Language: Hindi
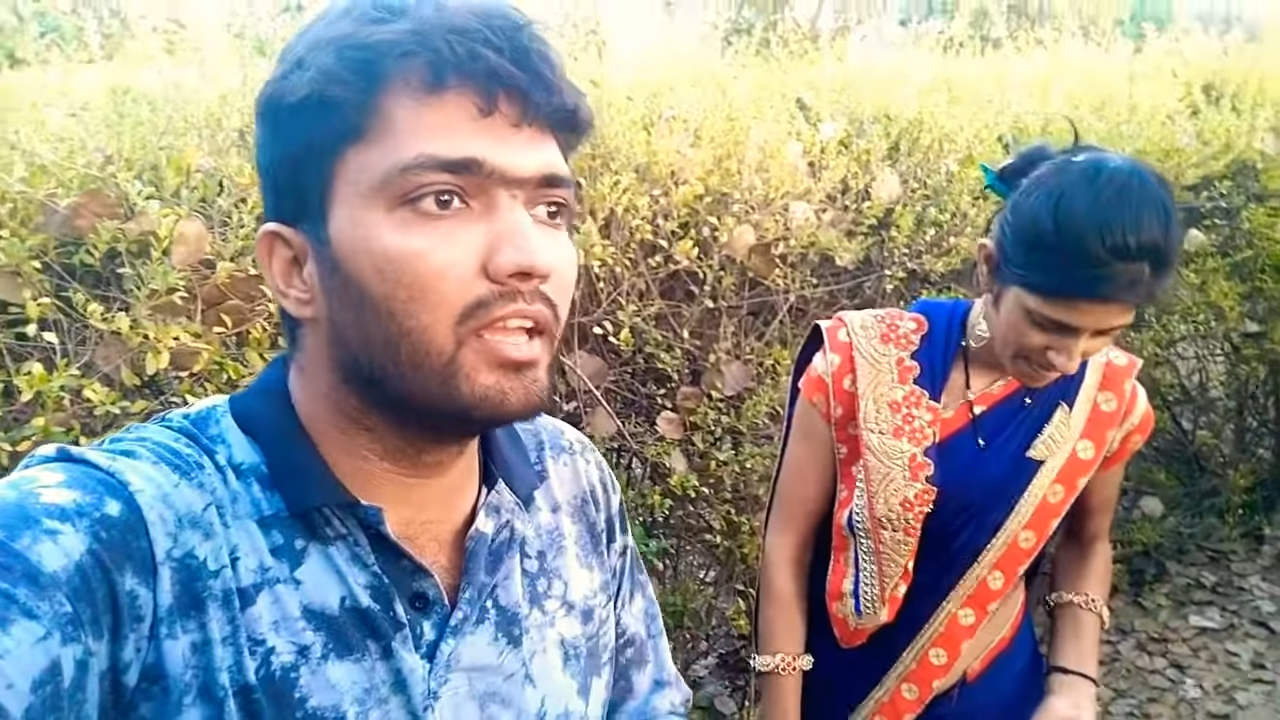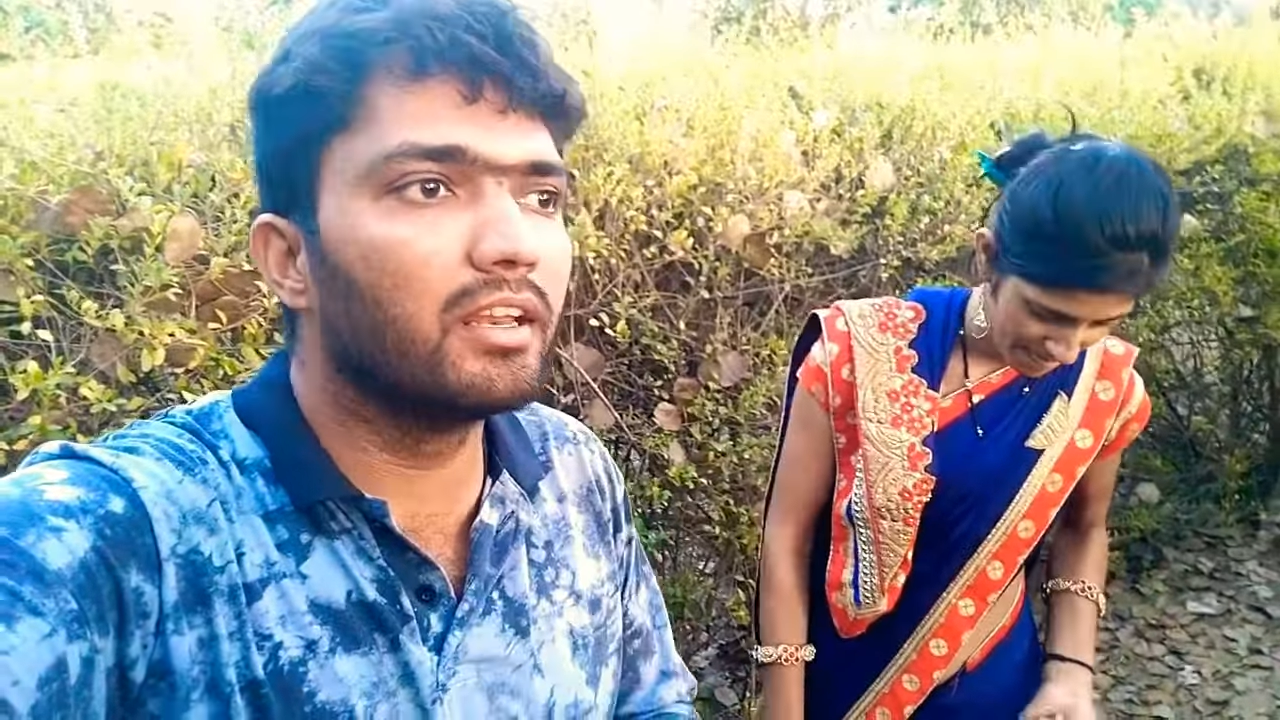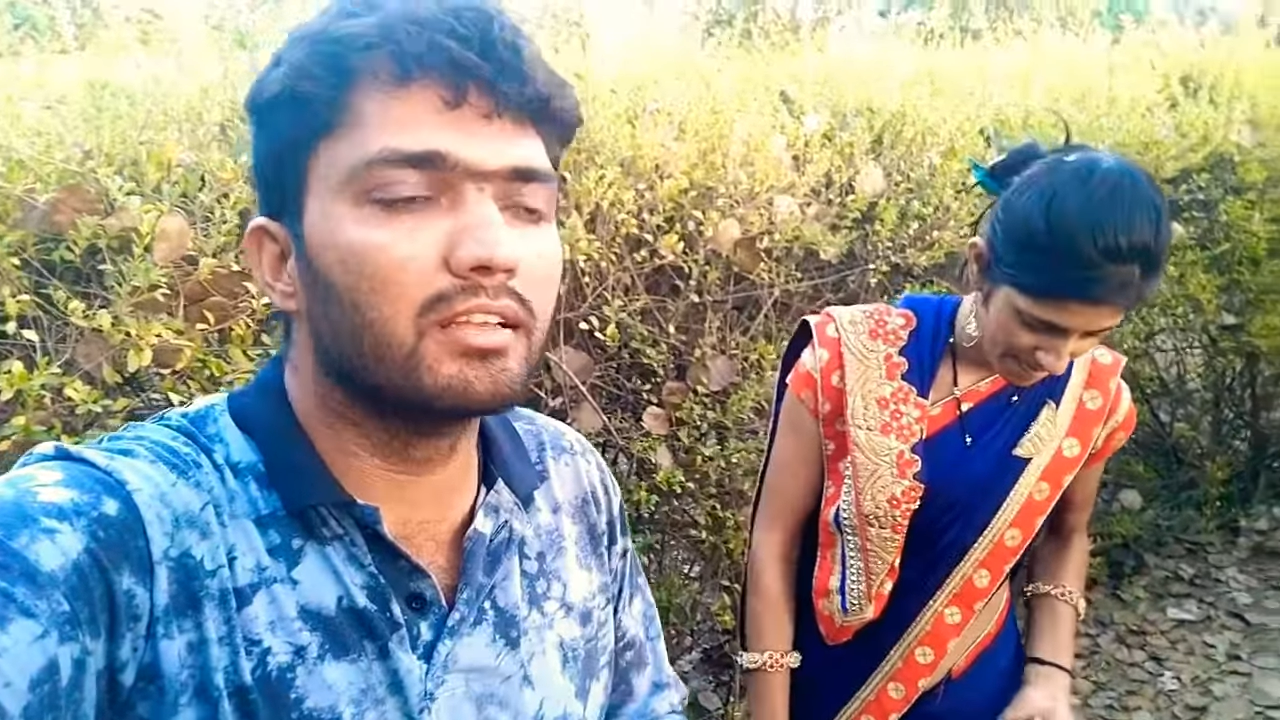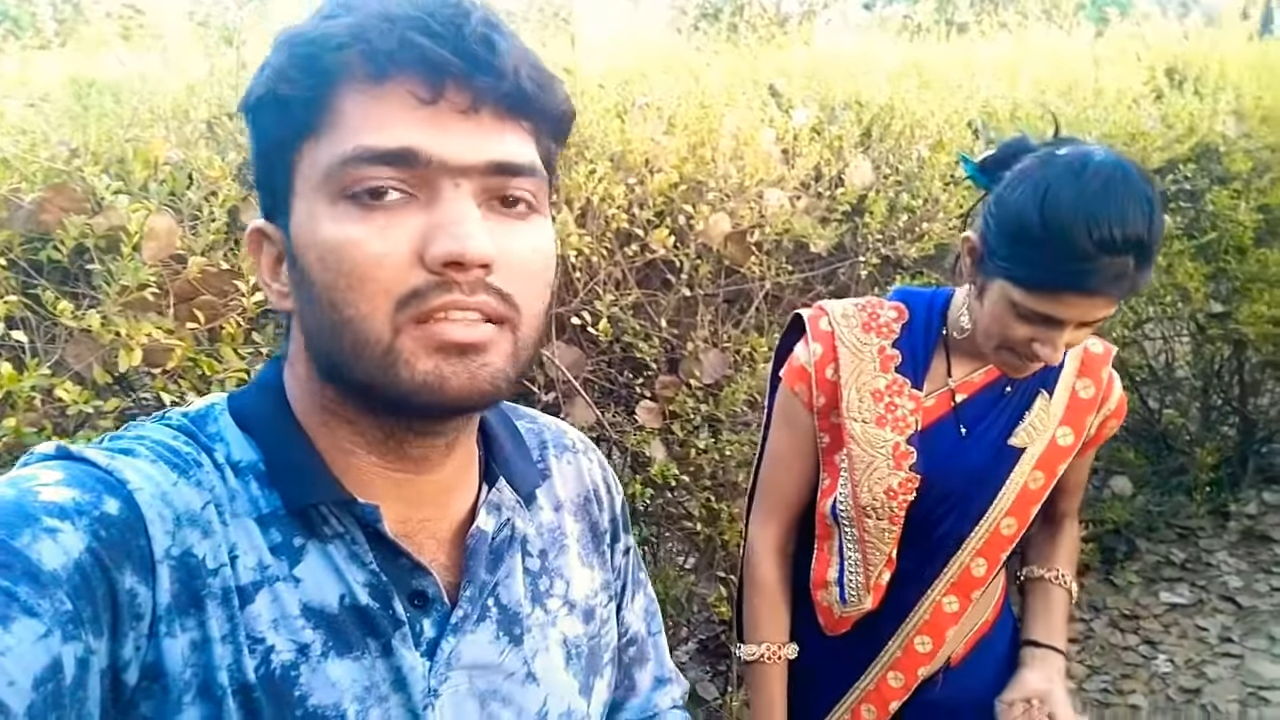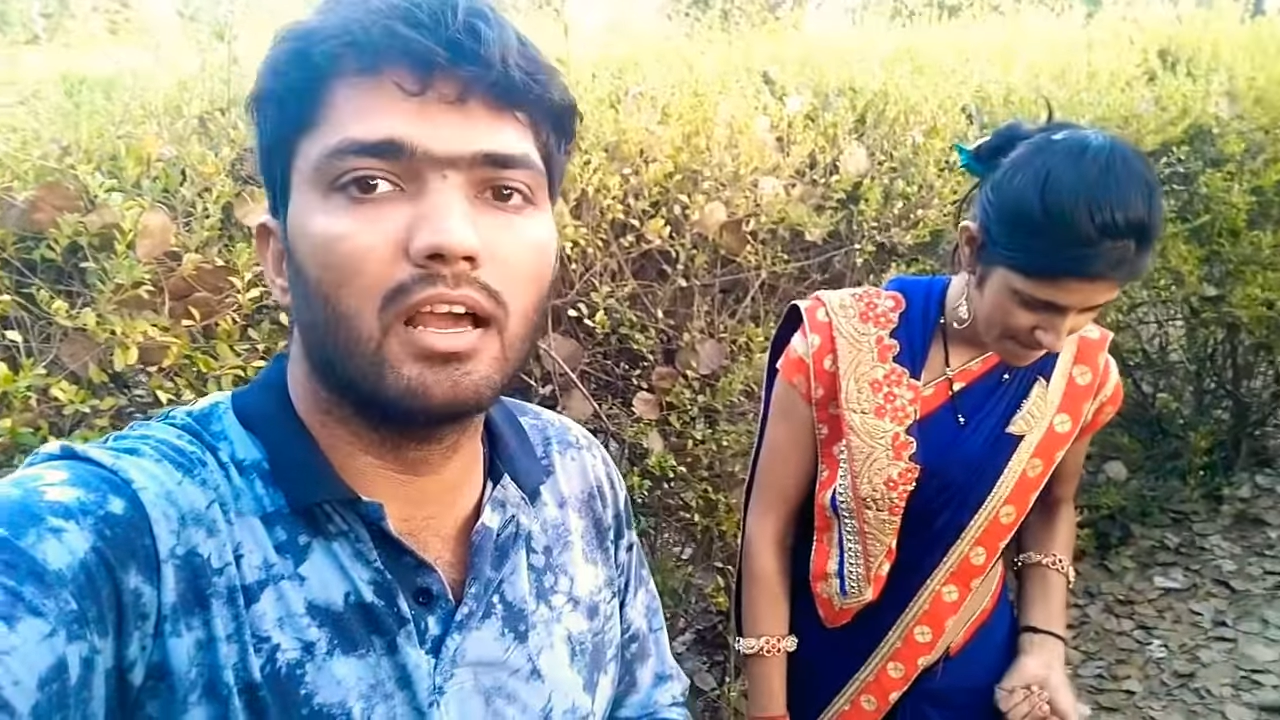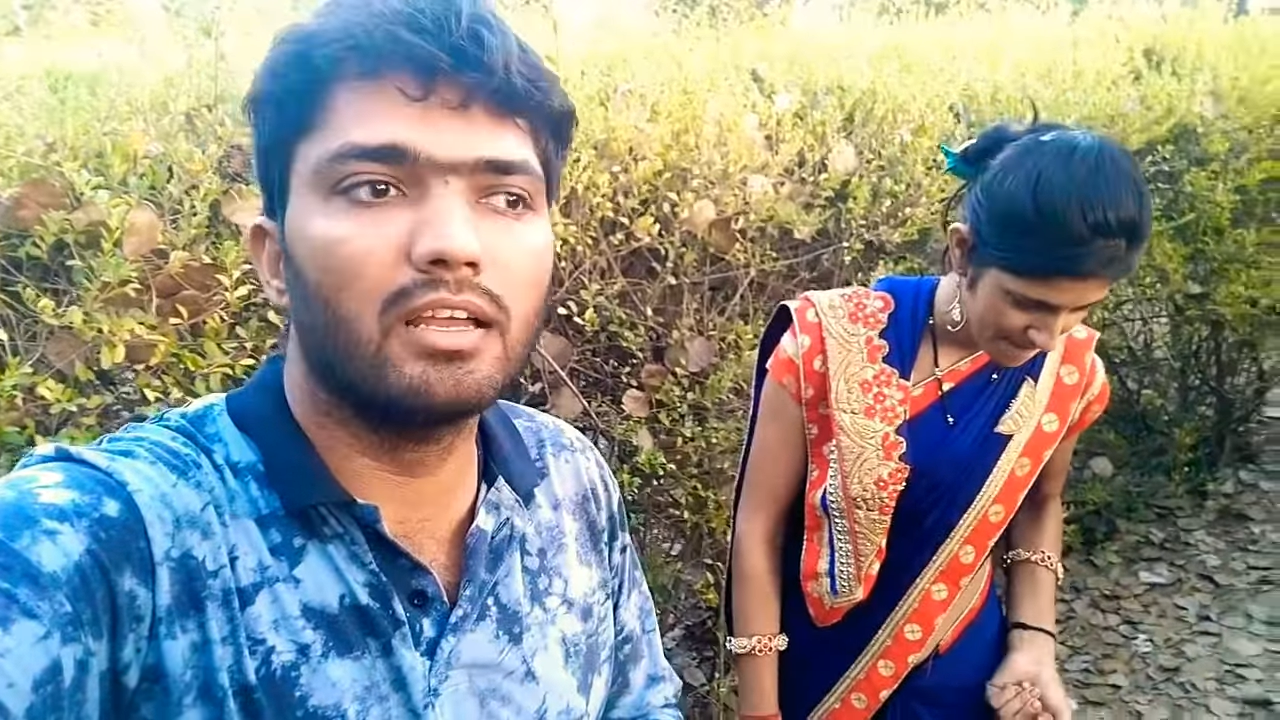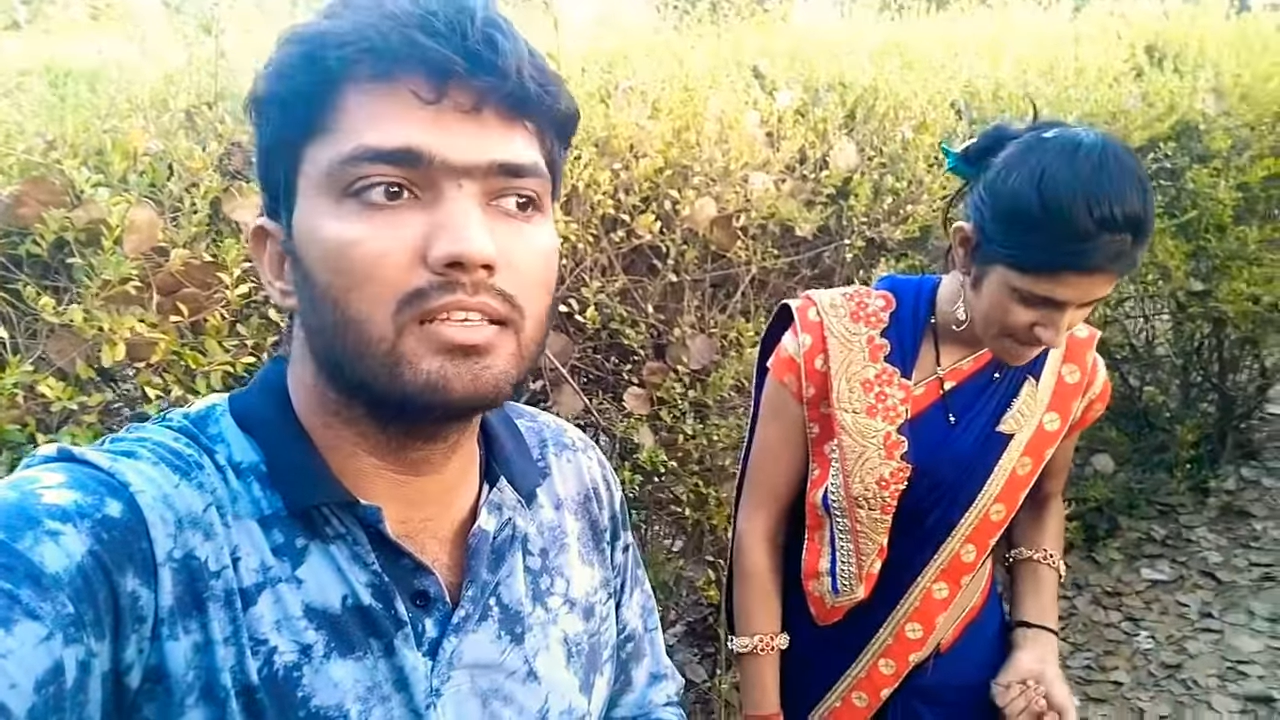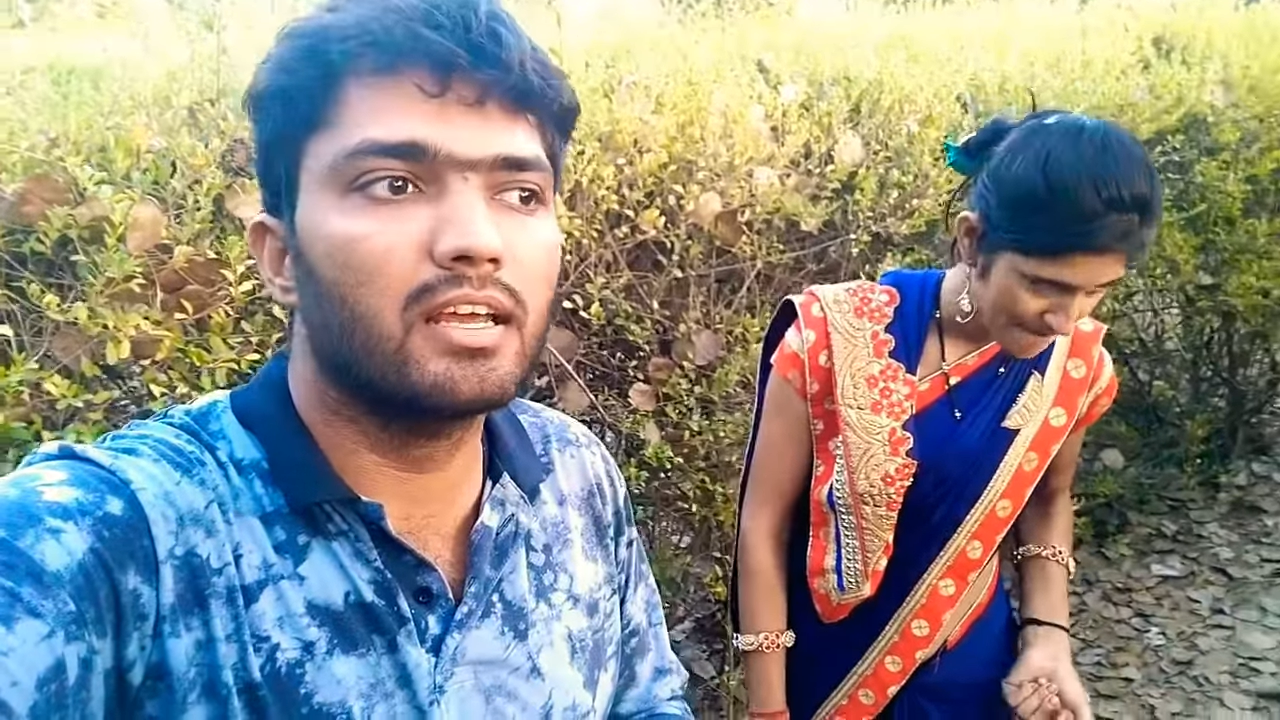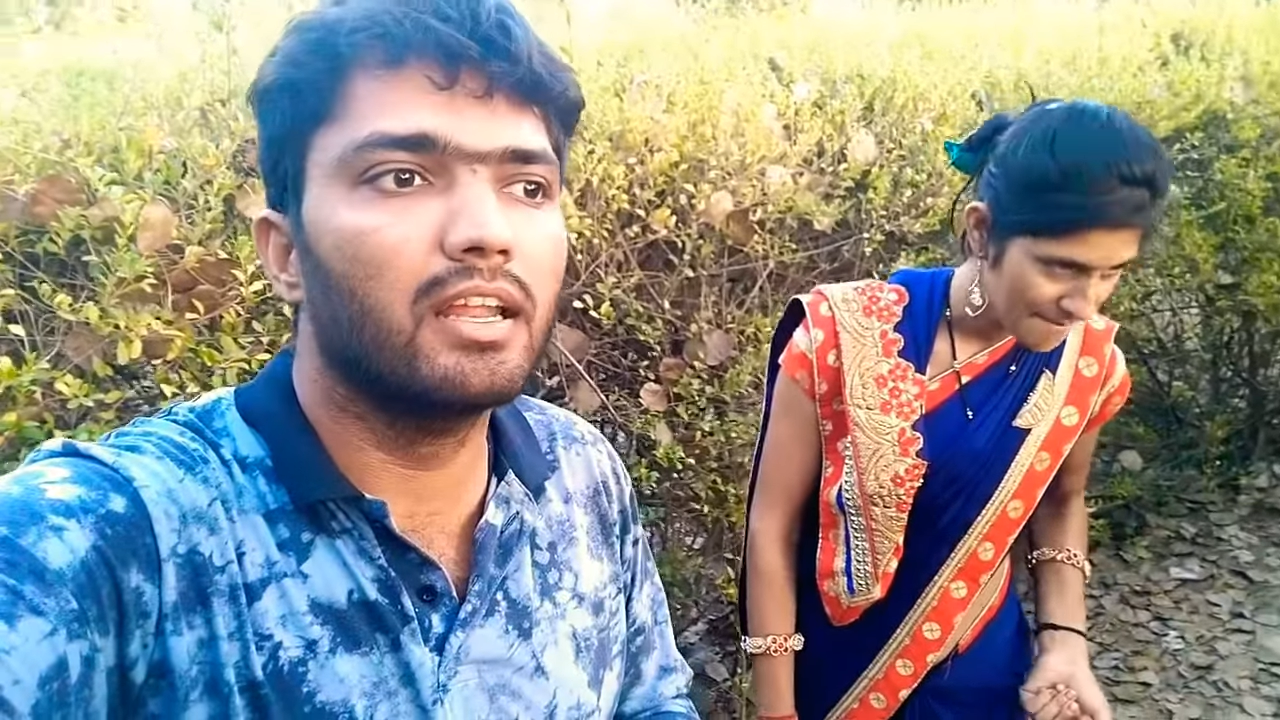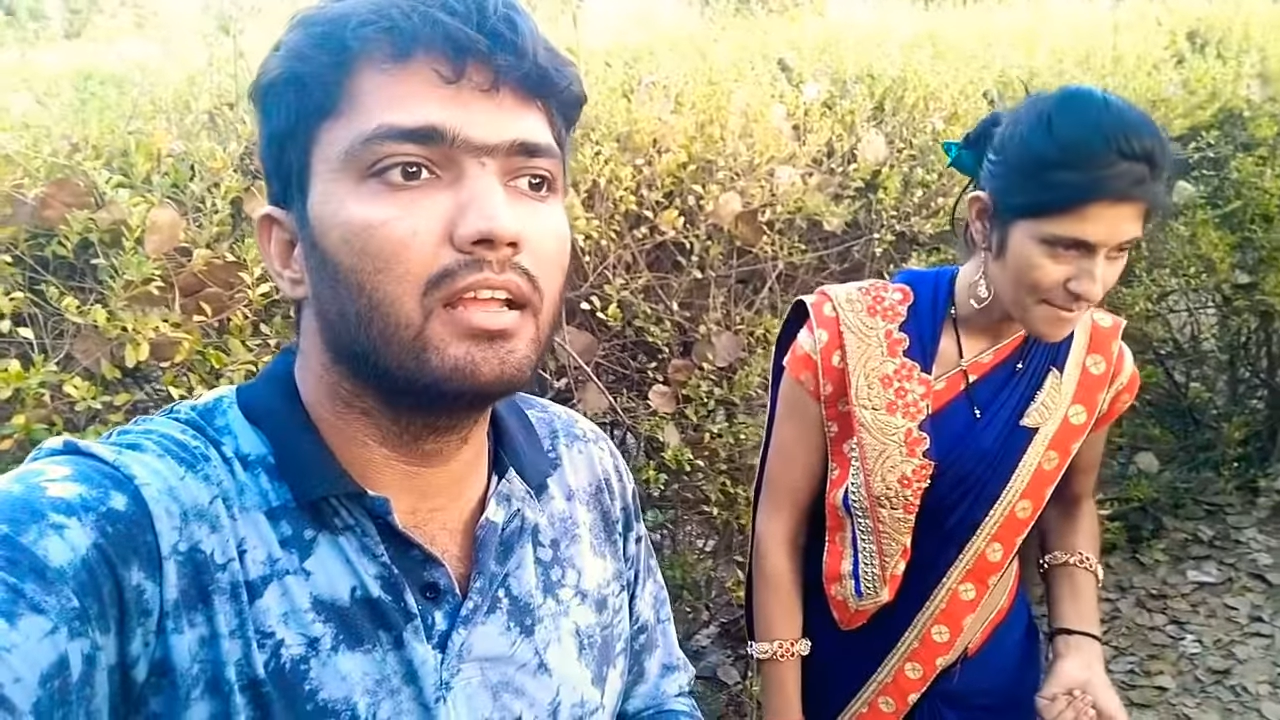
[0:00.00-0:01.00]
एक रास्ता आगे
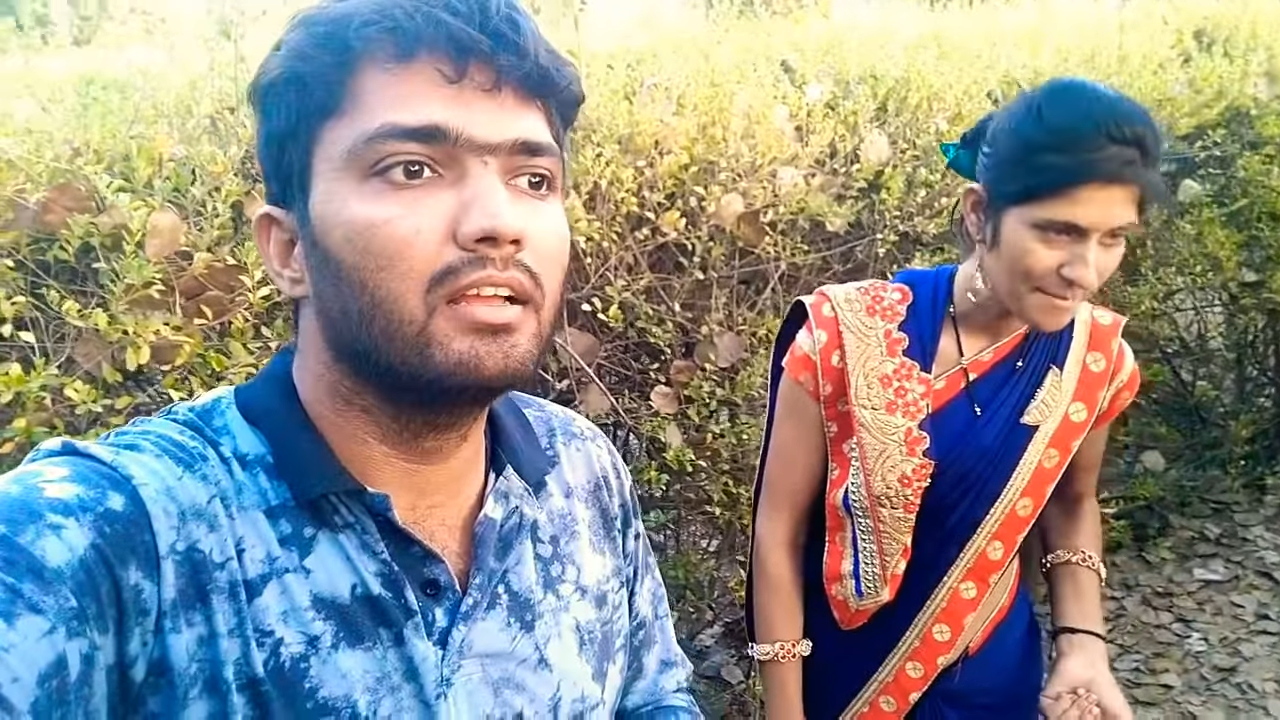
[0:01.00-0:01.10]
जा रहा